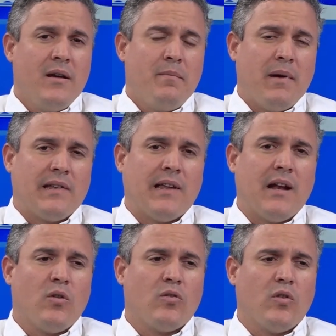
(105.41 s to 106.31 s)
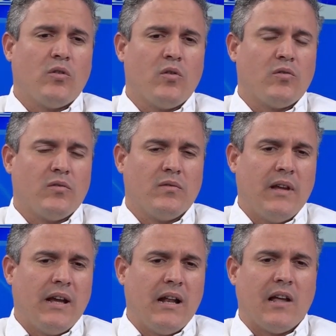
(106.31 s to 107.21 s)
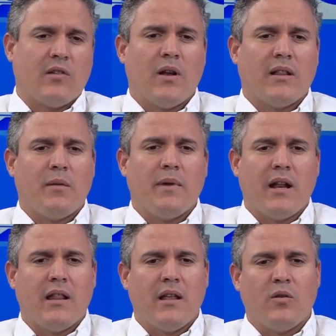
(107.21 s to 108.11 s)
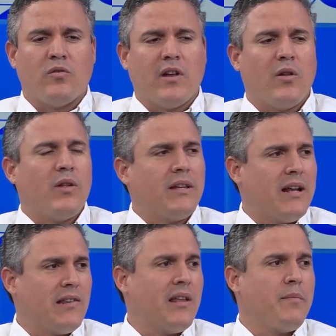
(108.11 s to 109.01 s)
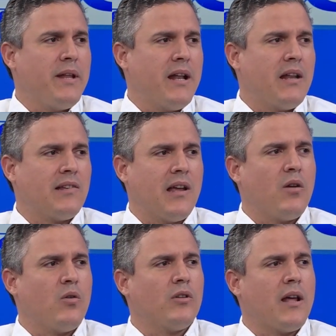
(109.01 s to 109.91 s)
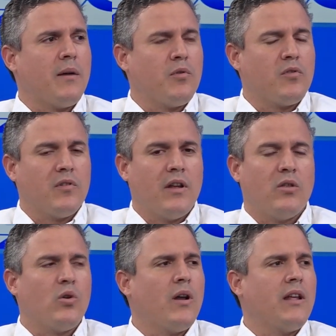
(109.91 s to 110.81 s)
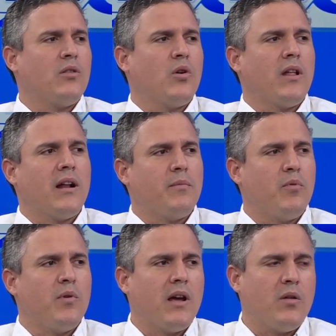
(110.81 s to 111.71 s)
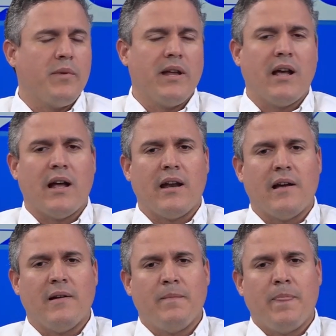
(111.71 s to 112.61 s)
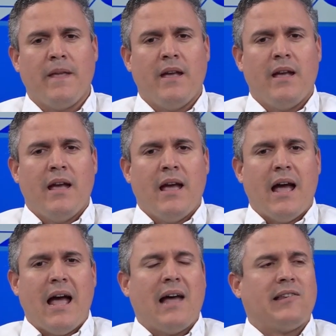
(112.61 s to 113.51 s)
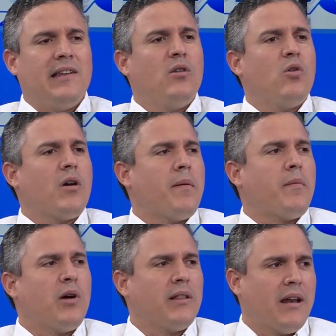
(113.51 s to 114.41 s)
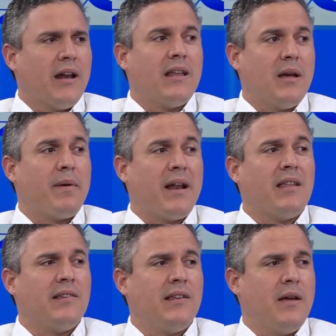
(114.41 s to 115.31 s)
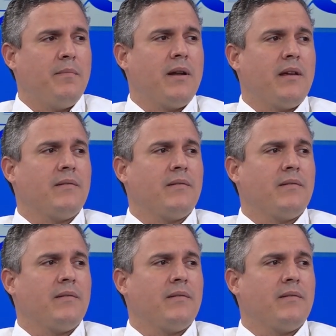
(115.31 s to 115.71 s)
Pasar nosotros, en el caso de las terminales de crucero, de tres terminales que encontramos en toda la historia de la República Dominicana, a cinco que vamos a tener ya para diciembre,